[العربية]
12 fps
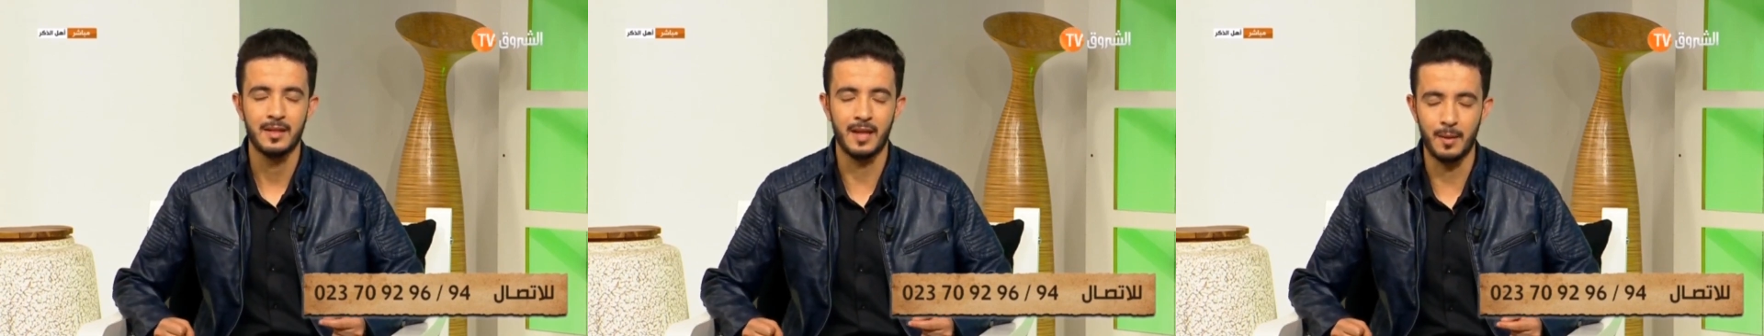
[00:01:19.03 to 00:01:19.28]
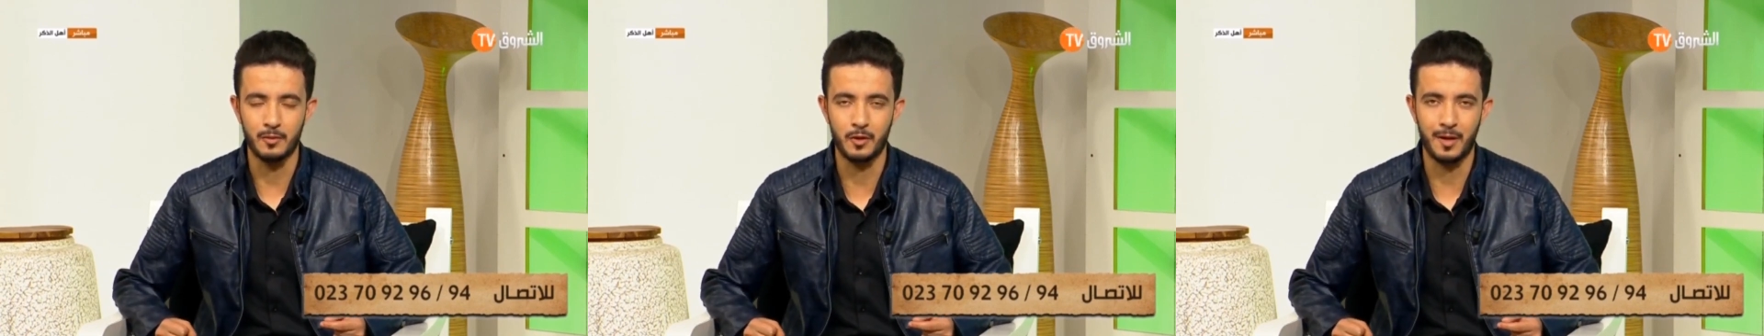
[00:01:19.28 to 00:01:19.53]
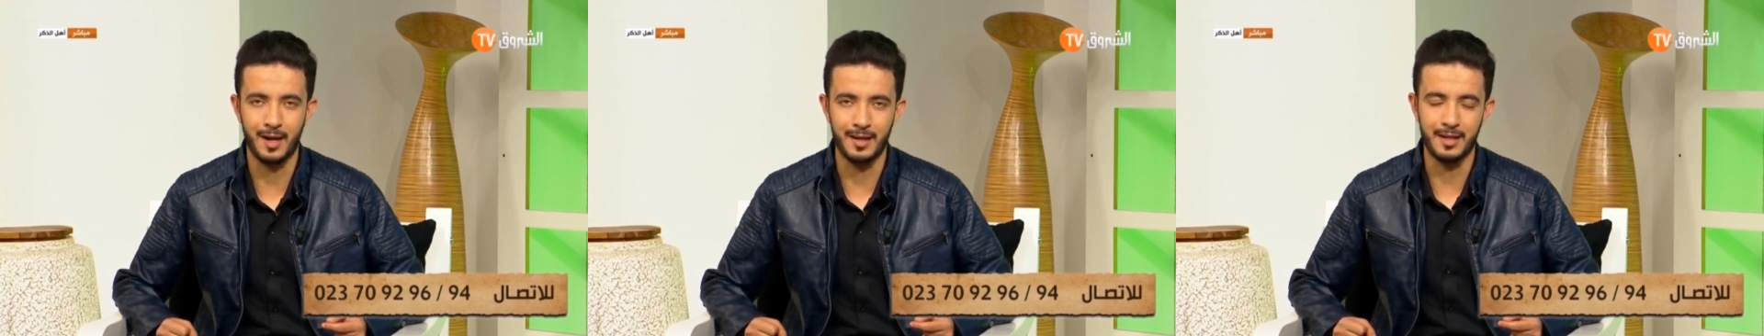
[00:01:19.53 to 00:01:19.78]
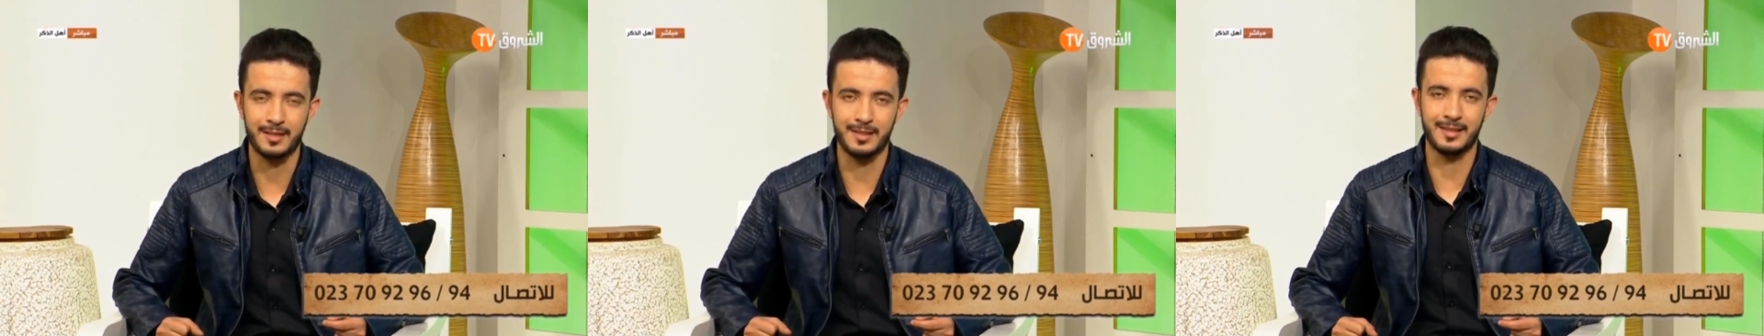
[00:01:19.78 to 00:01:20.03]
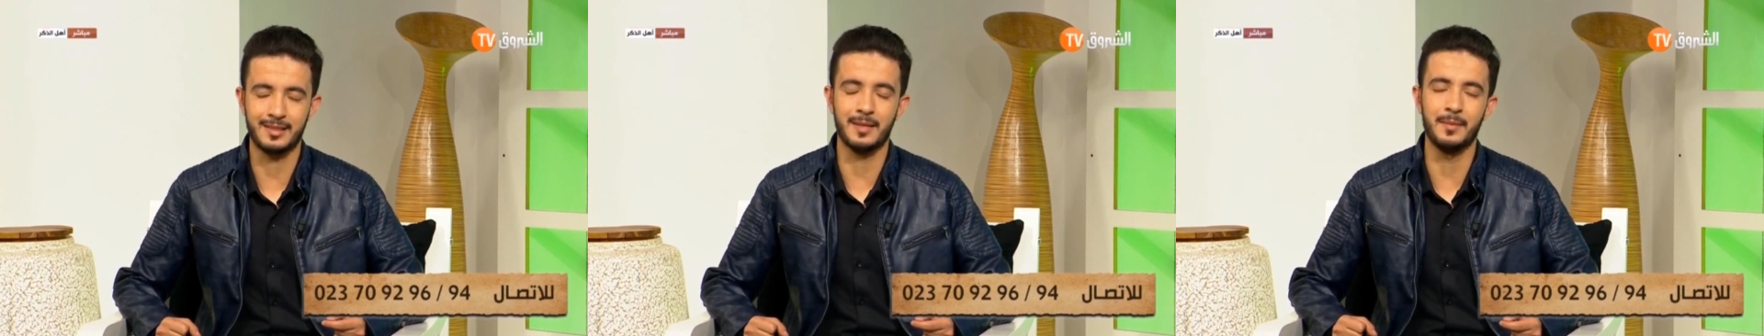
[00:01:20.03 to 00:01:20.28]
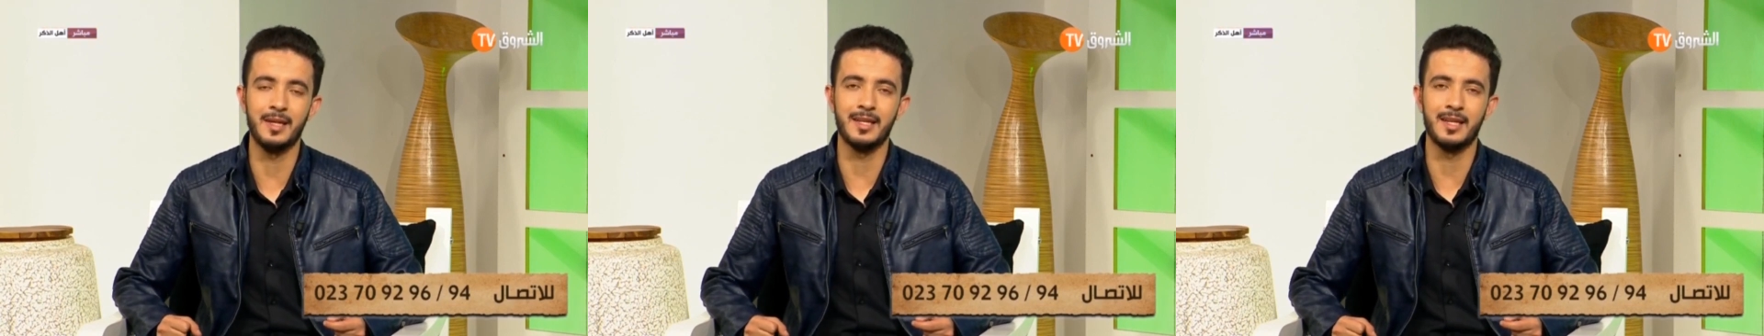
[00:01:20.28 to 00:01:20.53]
نعم شكرا لك
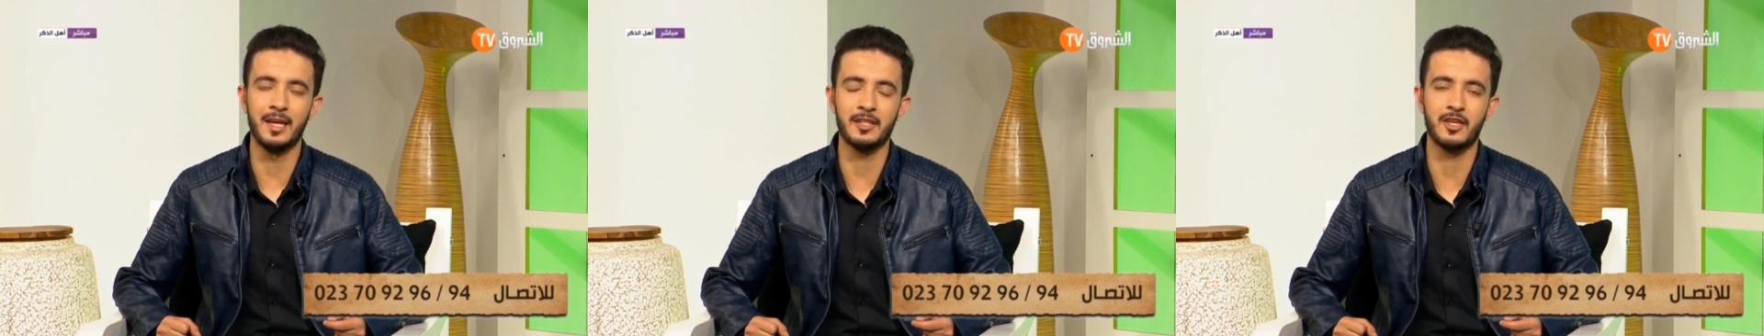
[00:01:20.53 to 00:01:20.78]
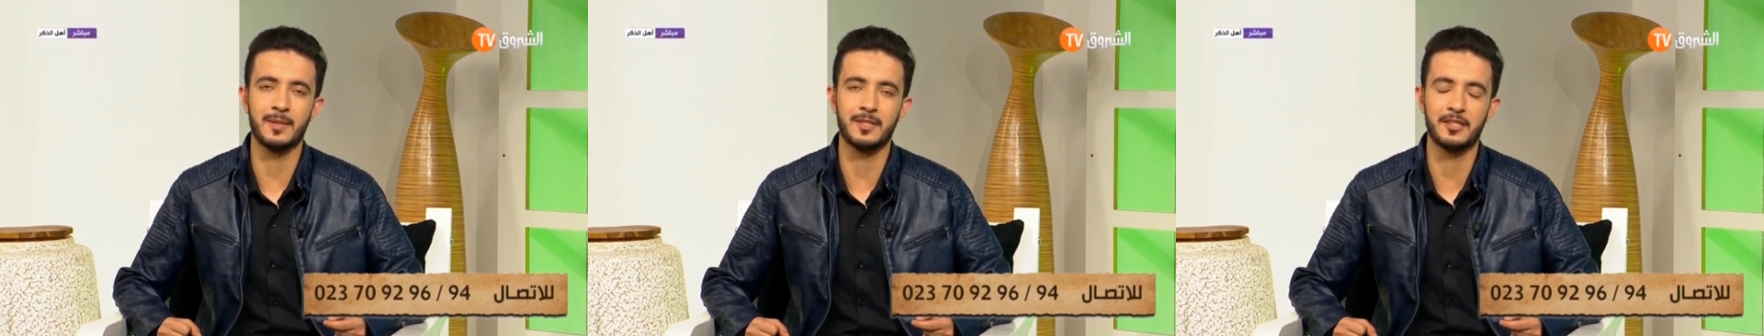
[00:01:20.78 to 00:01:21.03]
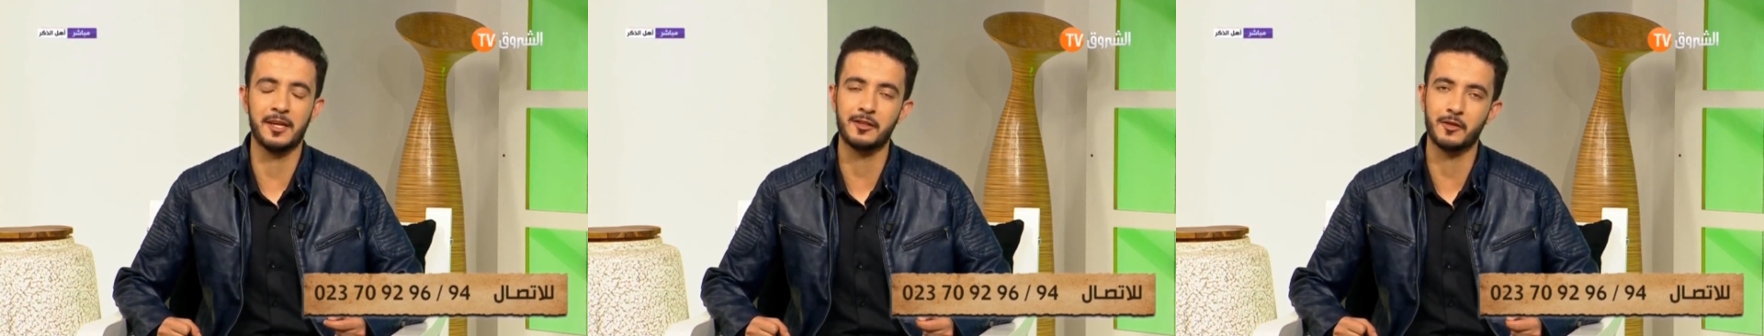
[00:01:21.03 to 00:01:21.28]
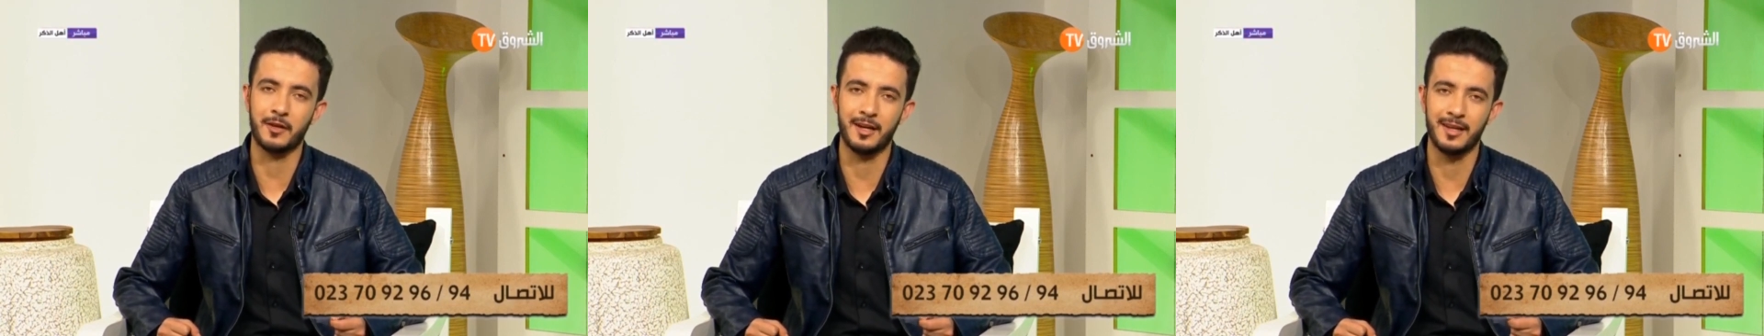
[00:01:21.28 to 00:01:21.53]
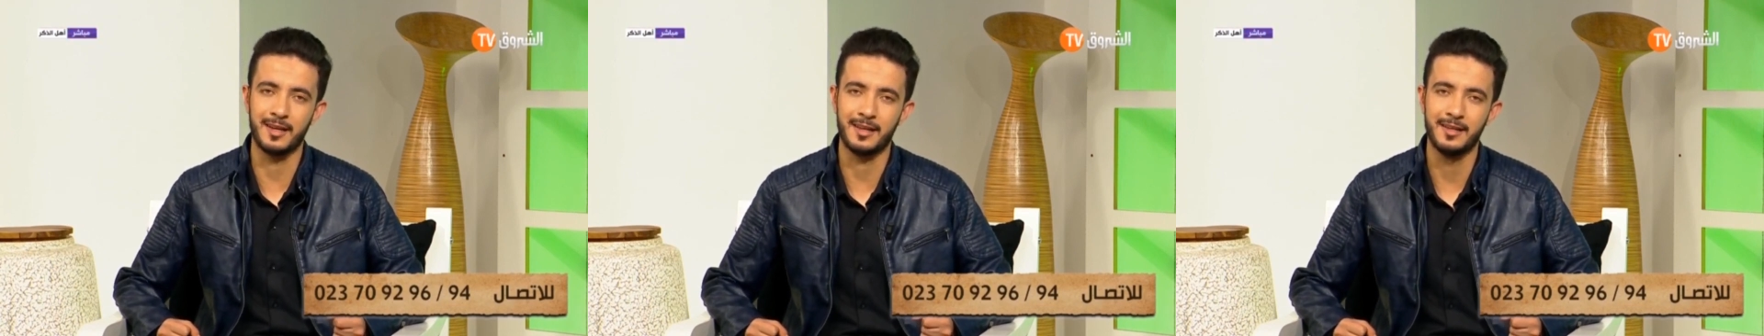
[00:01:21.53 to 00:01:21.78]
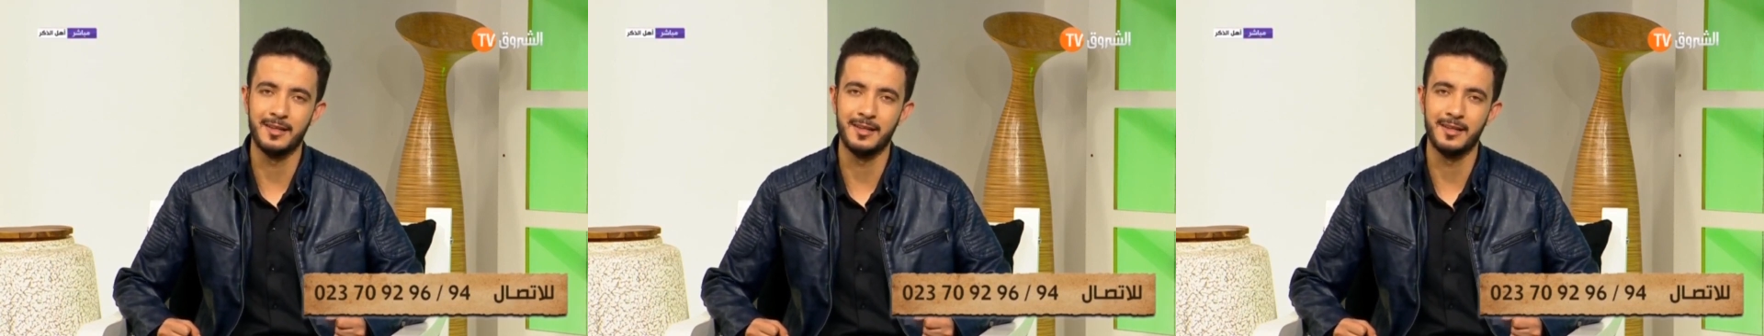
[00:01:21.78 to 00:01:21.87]
ستستمع إلى إجابة الشيخ شكرا لك